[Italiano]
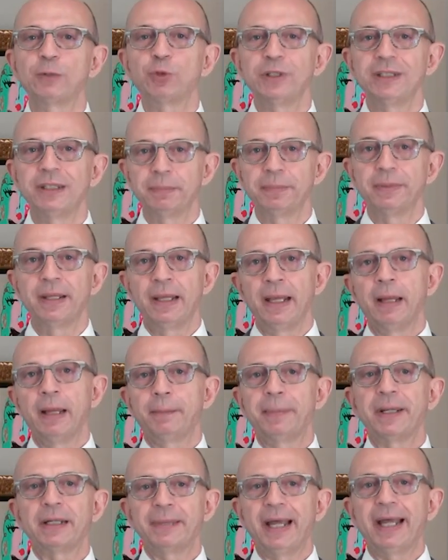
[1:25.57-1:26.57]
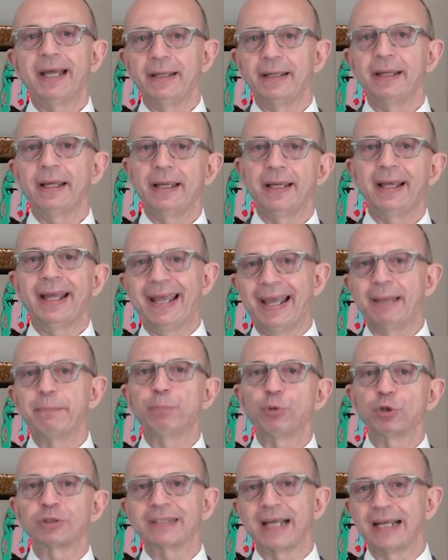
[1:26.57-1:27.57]
Quindi per me è
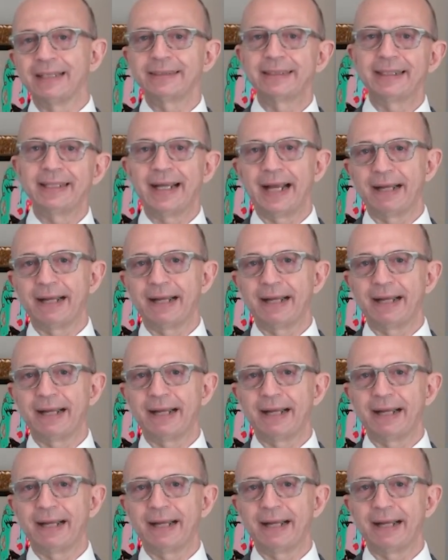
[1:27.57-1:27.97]
importante